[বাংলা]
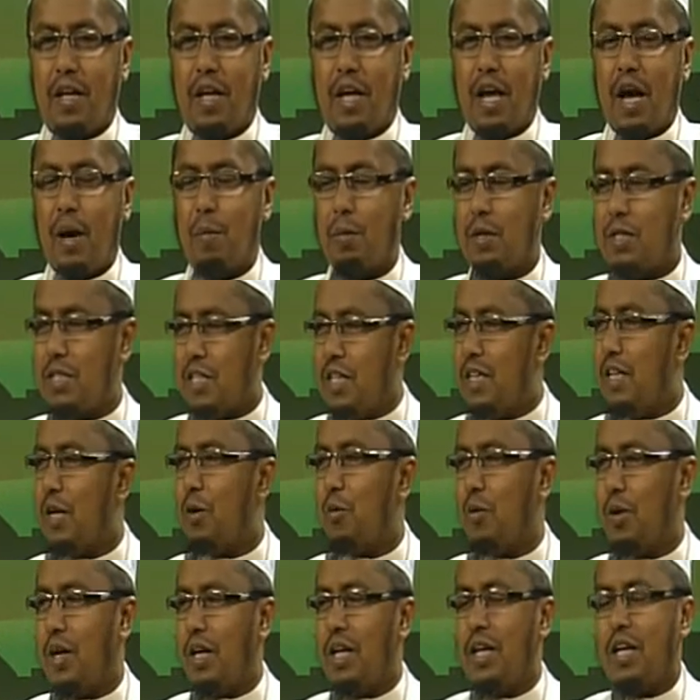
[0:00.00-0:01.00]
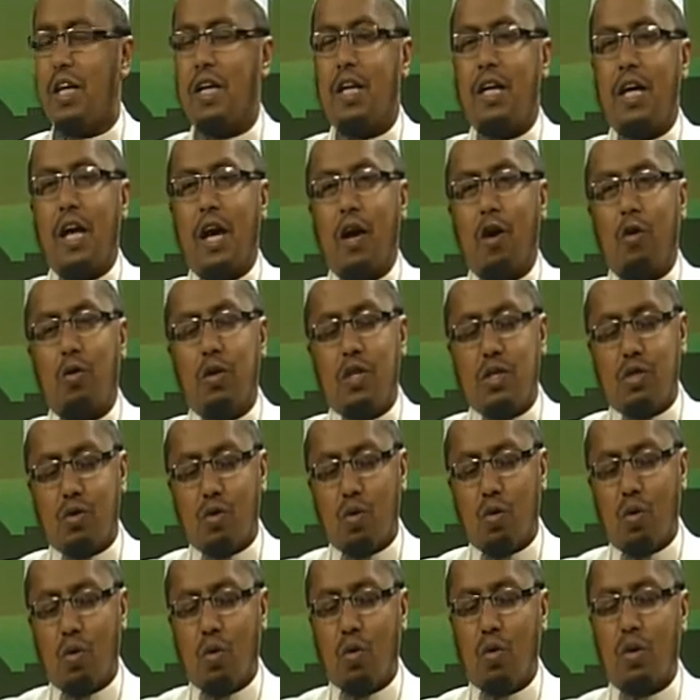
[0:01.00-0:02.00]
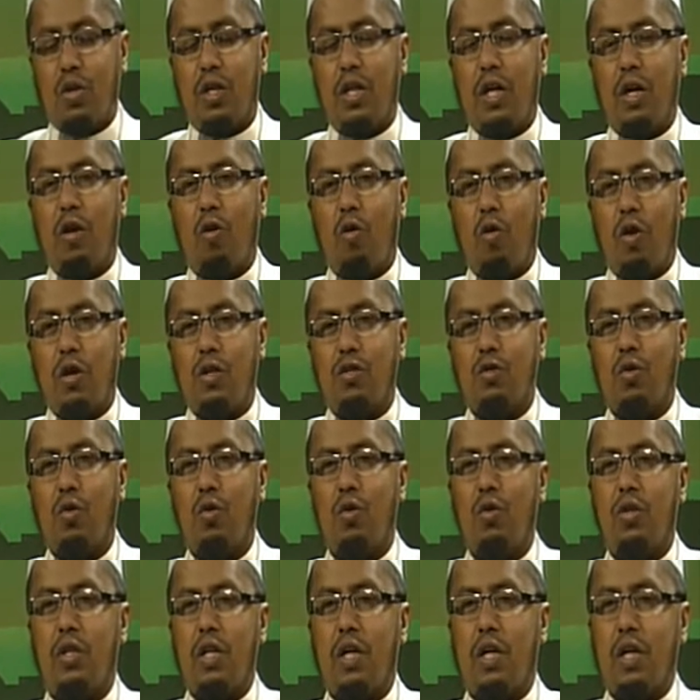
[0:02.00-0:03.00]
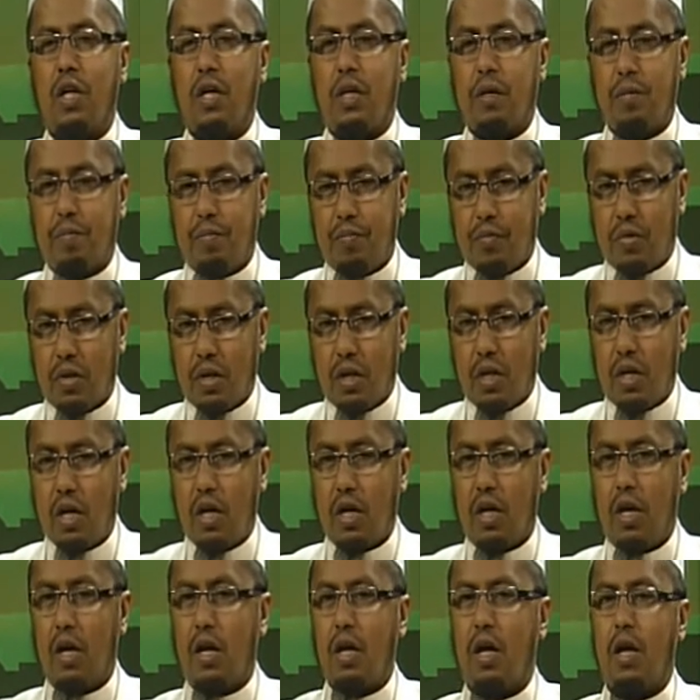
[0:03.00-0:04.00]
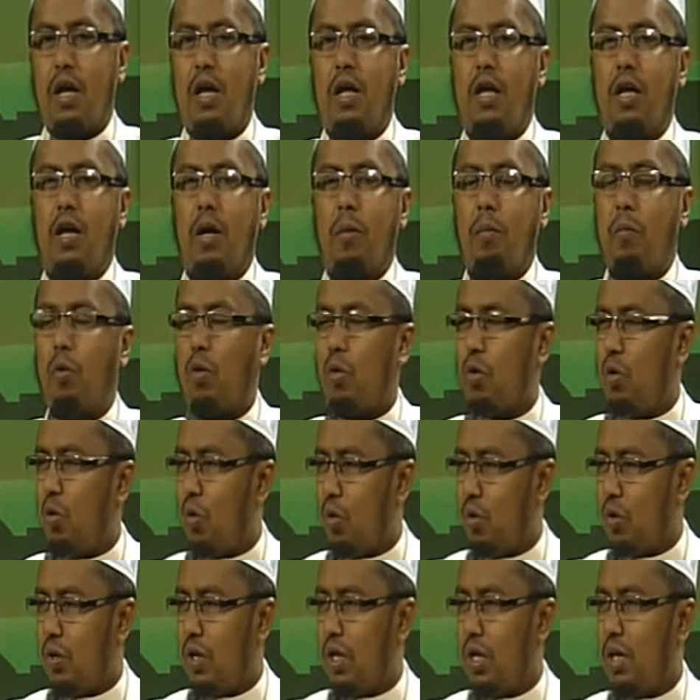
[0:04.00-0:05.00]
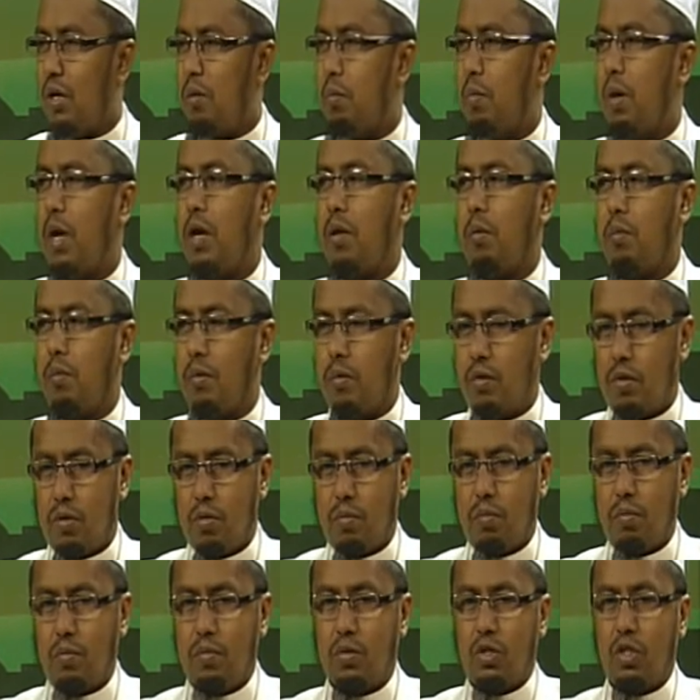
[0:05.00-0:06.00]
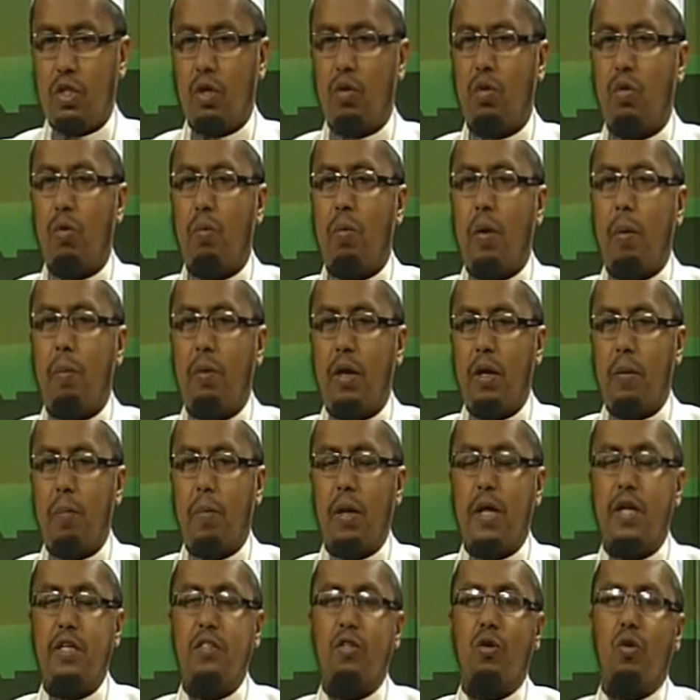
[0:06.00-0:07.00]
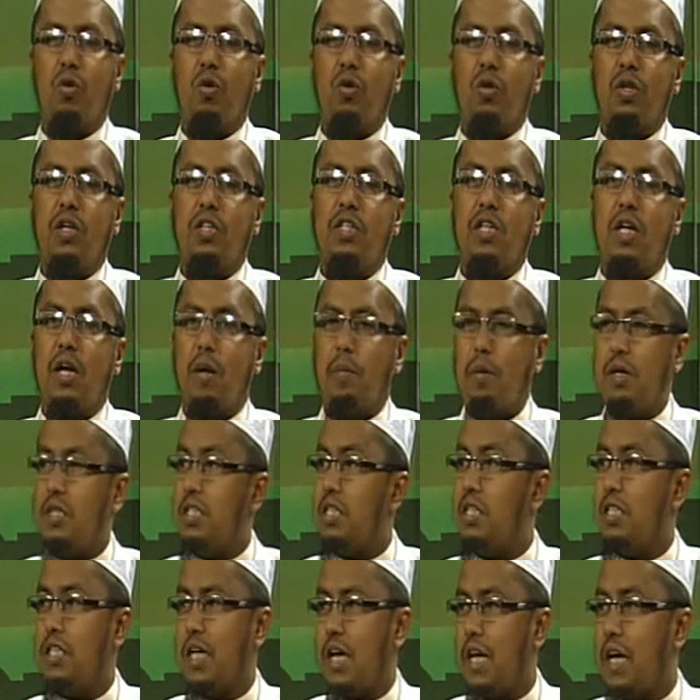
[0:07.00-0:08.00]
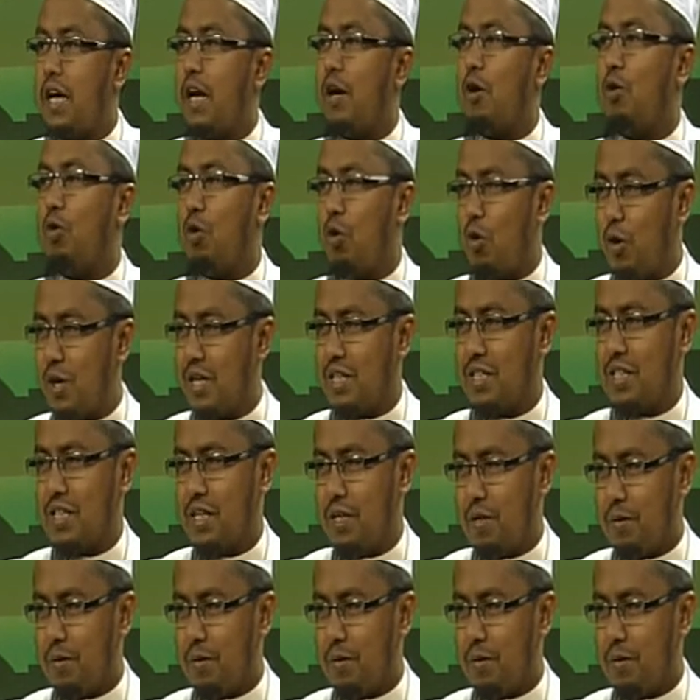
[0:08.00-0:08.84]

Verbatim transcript: আমরা চিন্তা করি এখন স্কুলগুলোতে কলেজগুলোতে এয়ারপোর্টগুলোতে বা যেগুলো পাবলিক প্লেসগুলোতে যে নামাজের জায়গা এখন হয়েছে